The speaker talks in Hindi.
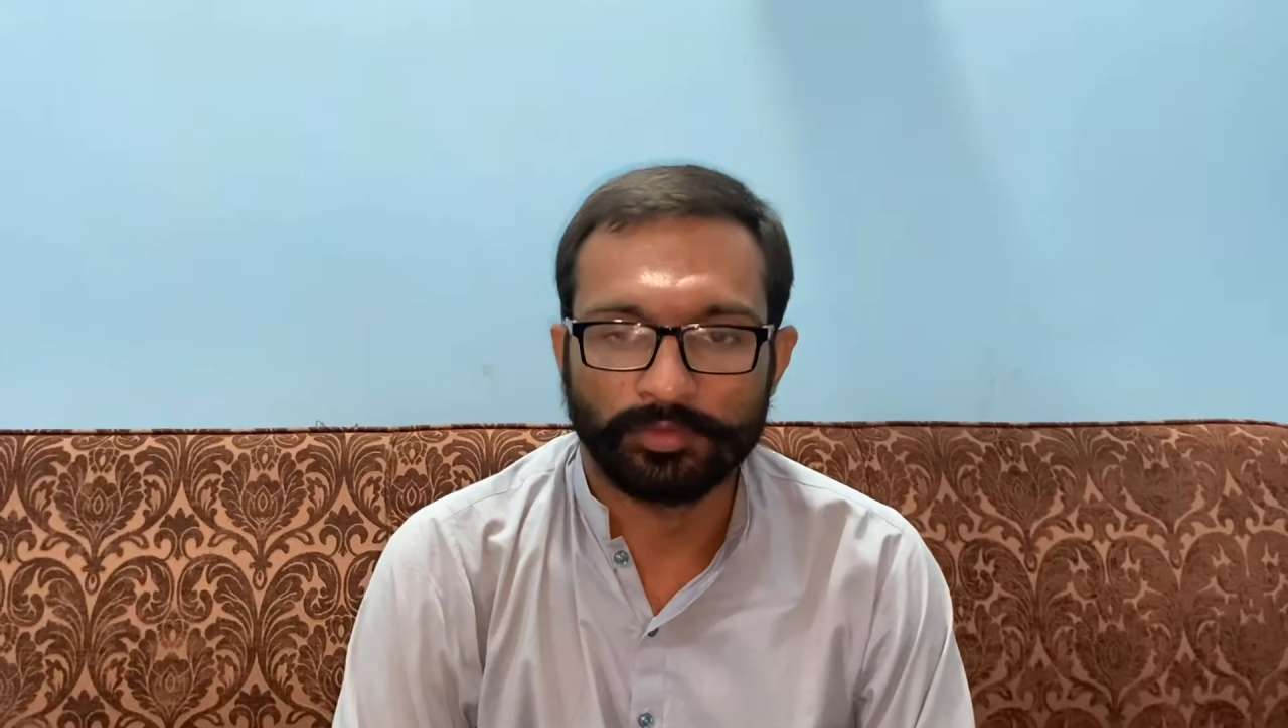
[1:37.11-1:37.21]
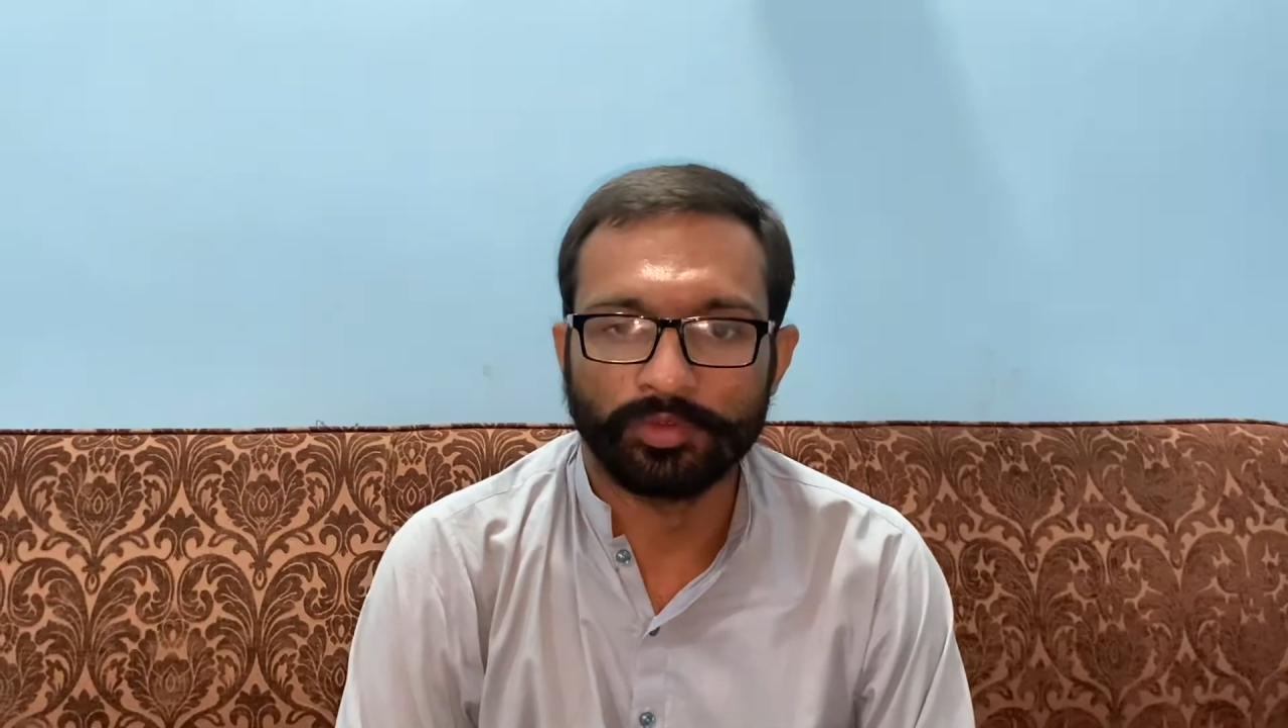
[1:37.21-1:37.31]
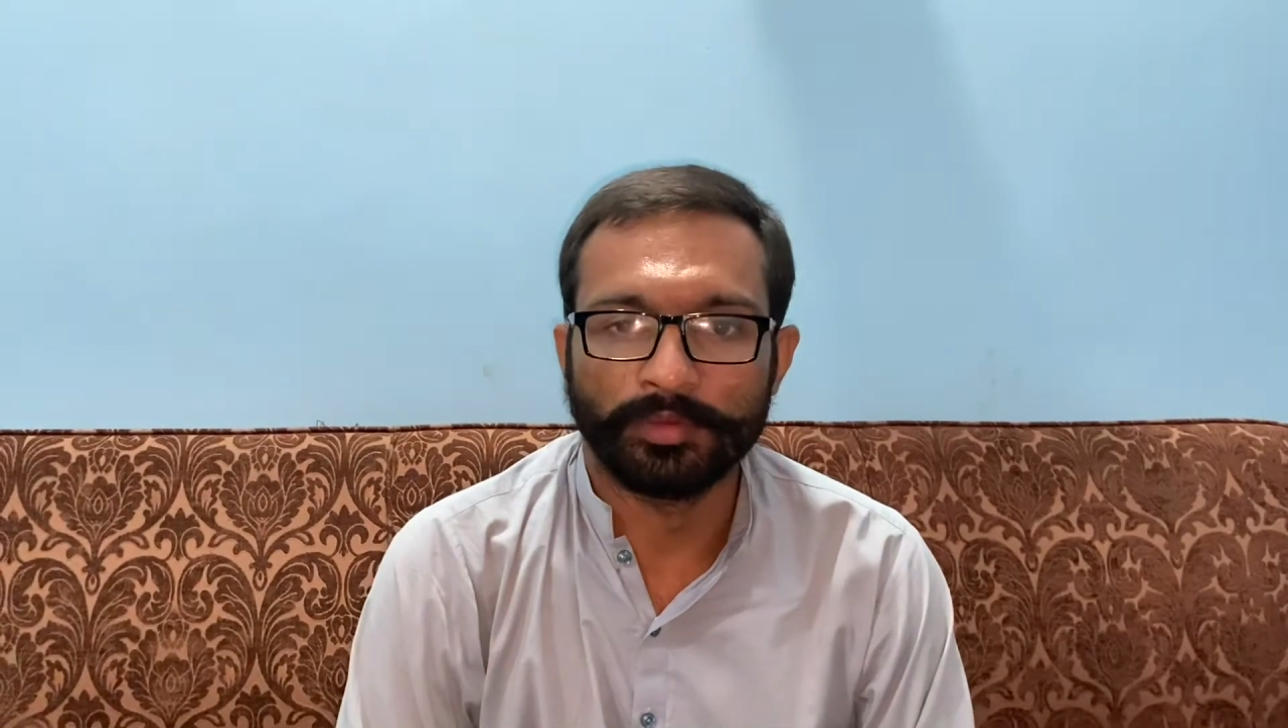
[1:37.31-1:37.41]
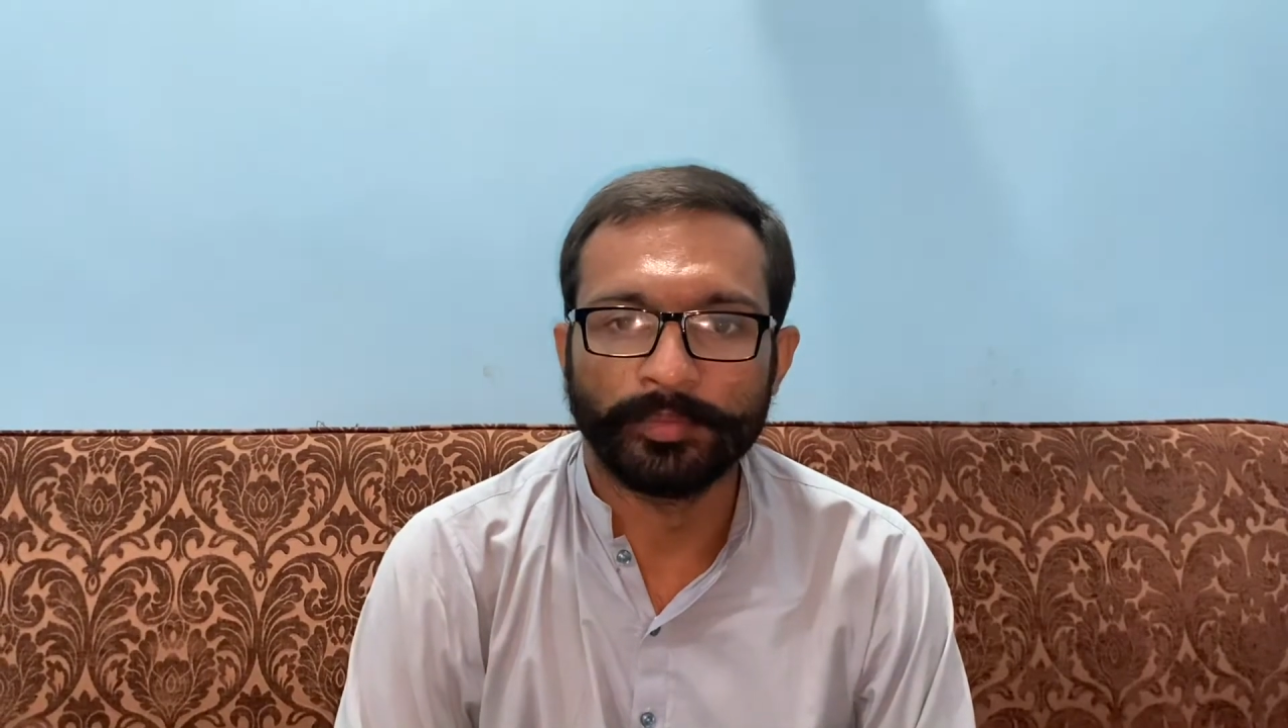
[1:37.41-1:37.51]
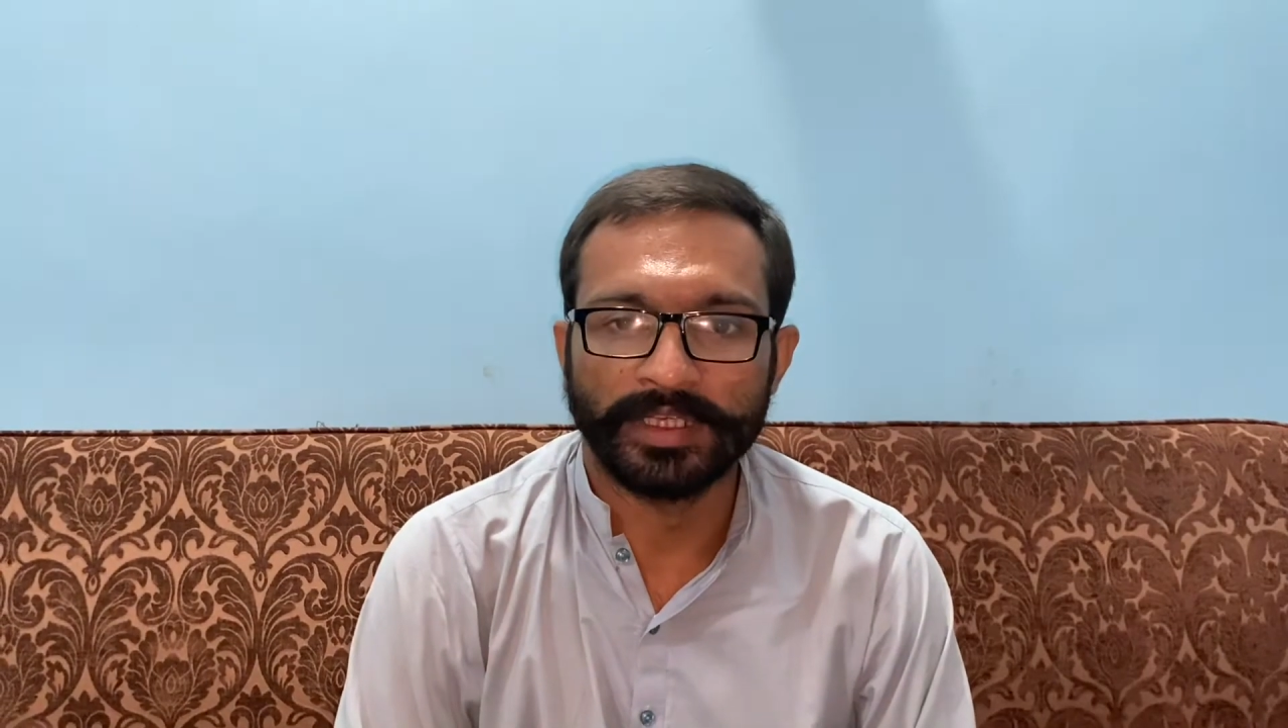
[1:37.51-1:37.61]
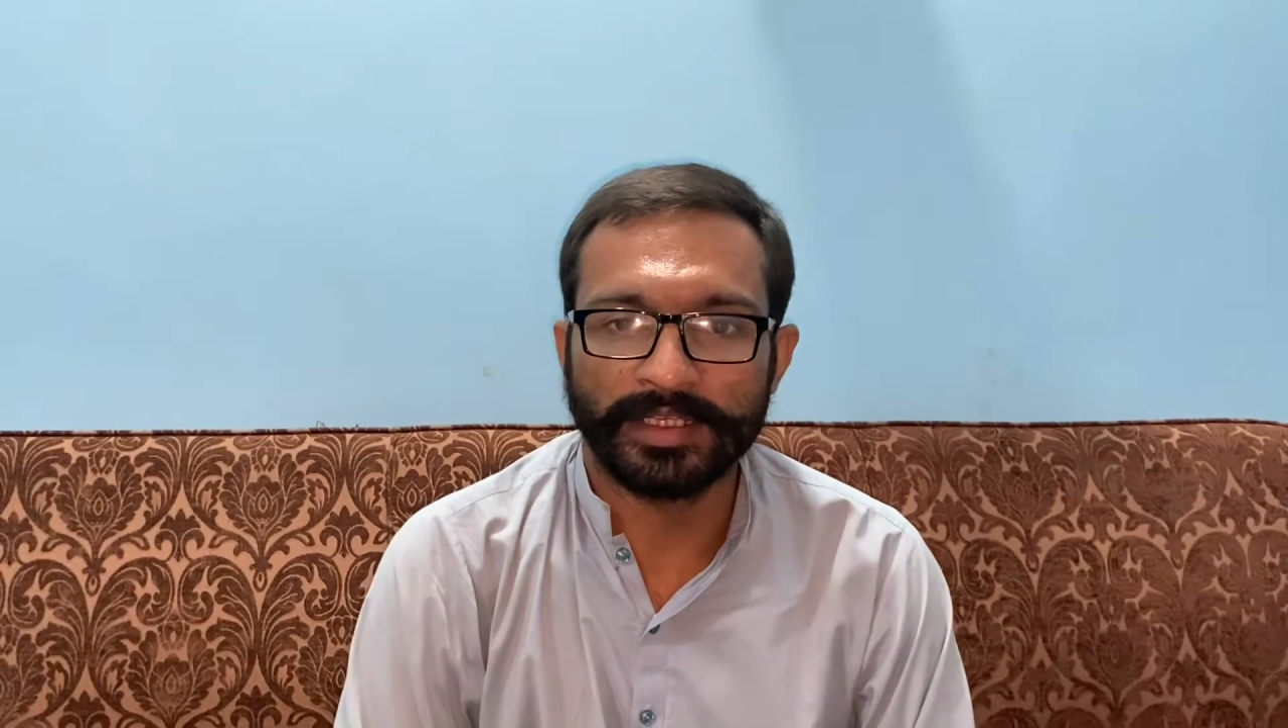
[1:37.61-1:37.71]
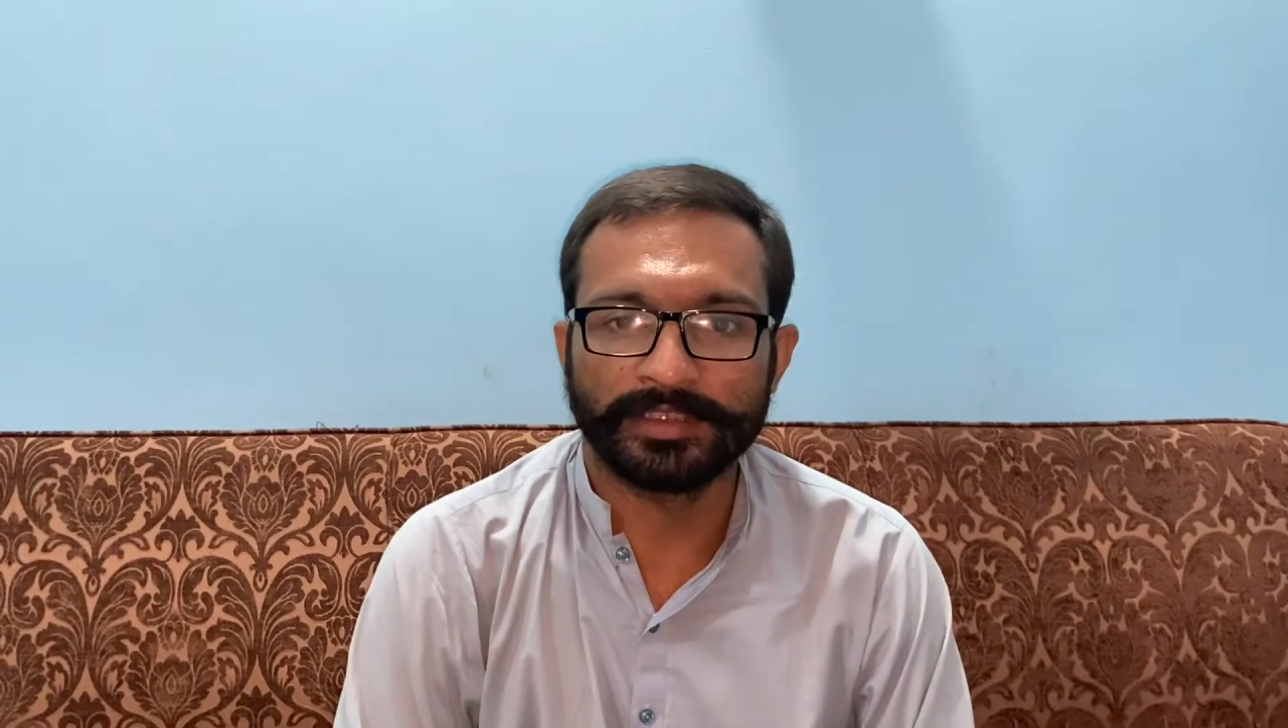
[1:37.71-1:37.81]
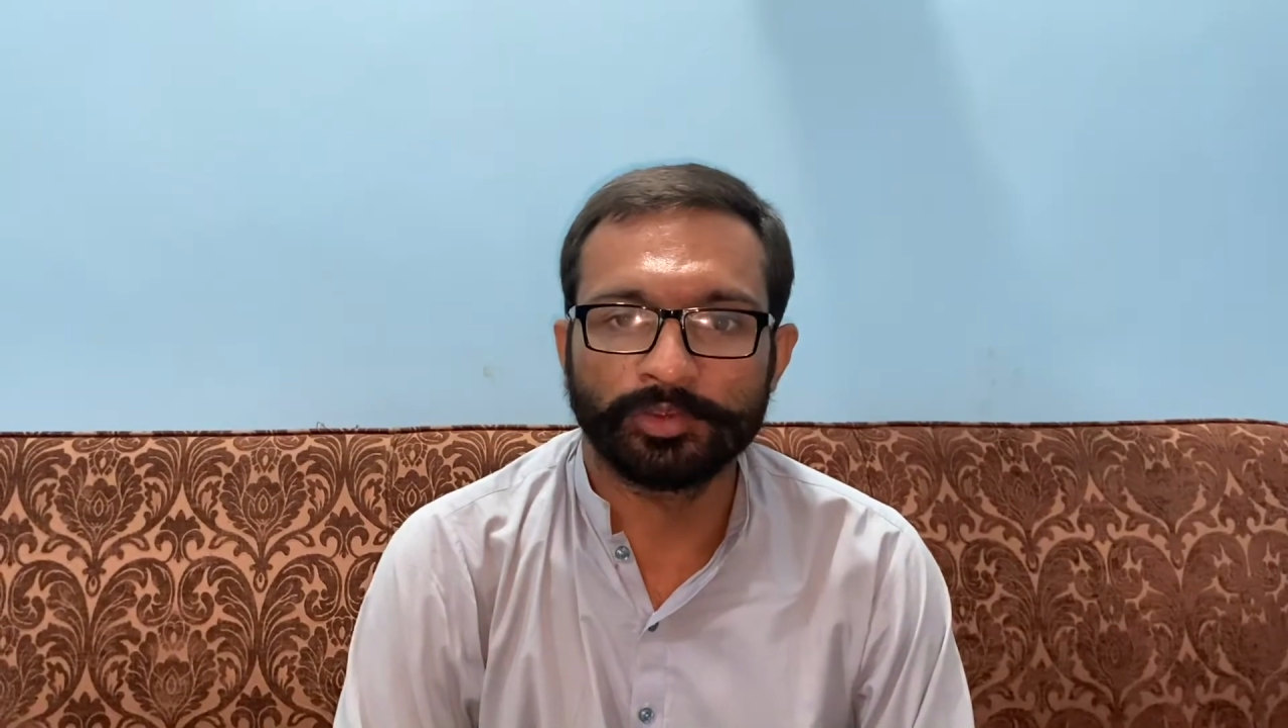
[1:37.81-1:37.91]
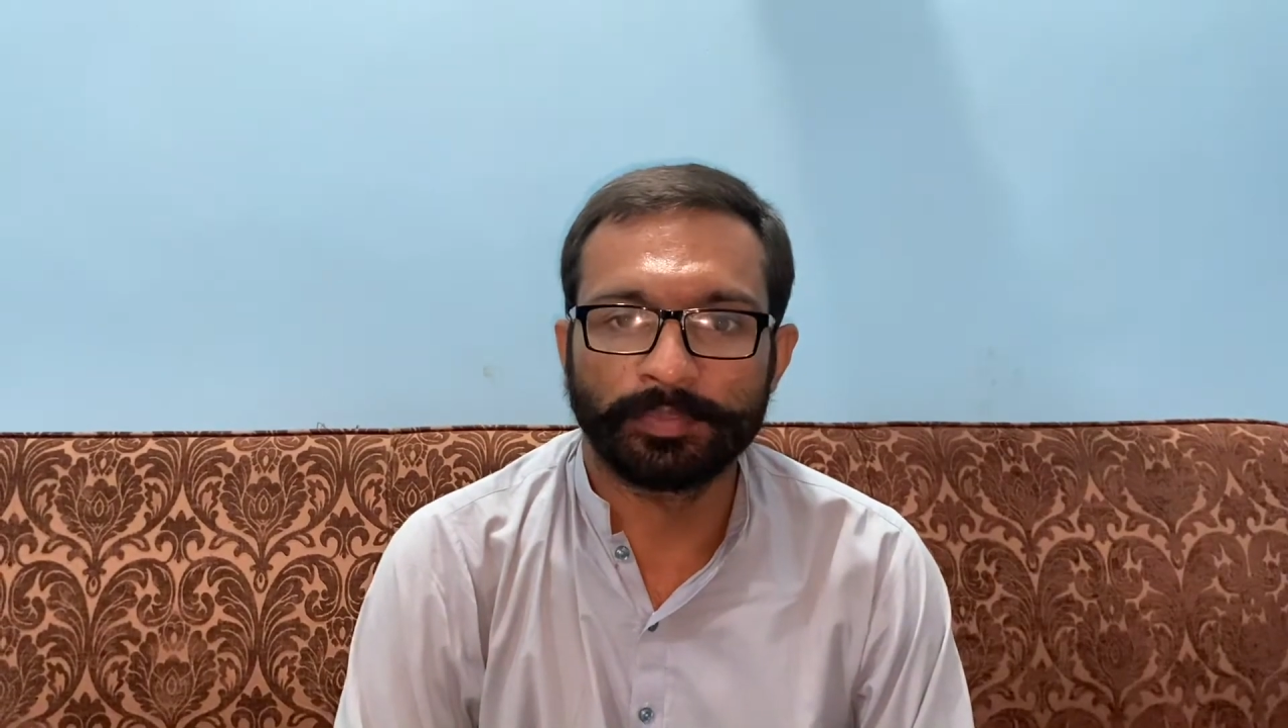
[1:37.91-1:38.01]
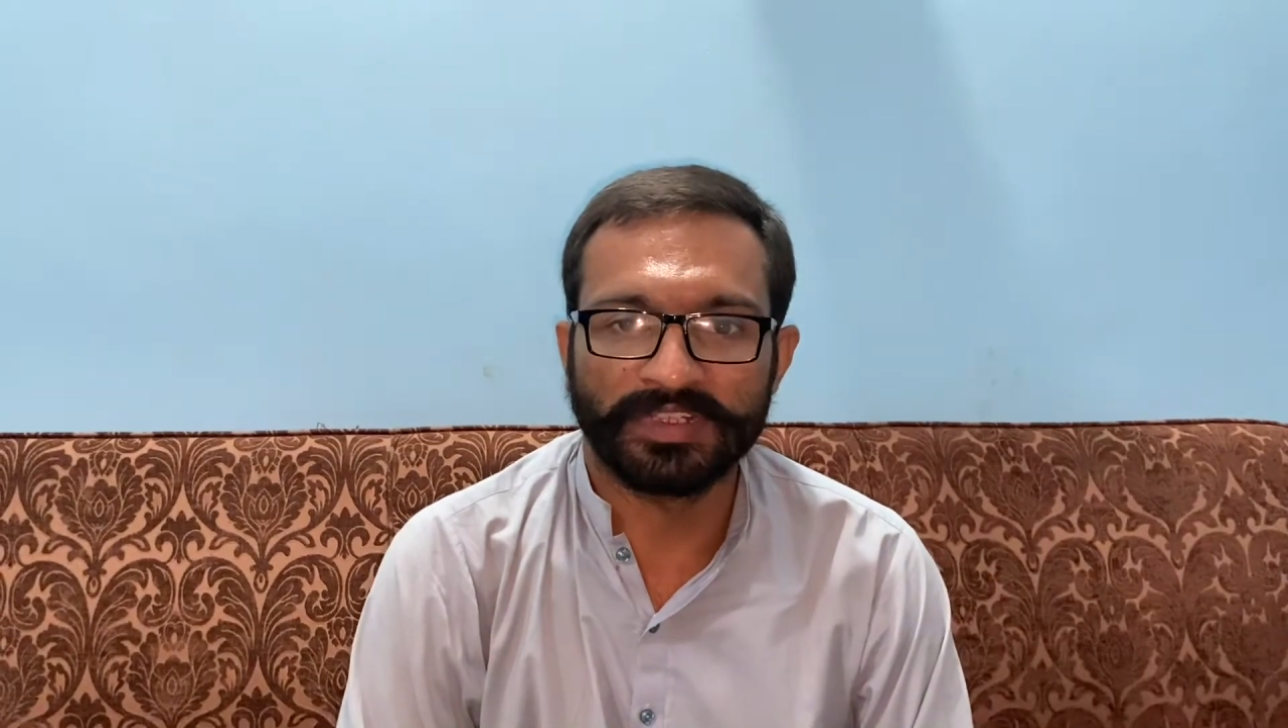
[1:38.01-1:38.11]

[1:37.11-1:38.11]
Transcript: तो मेरा जो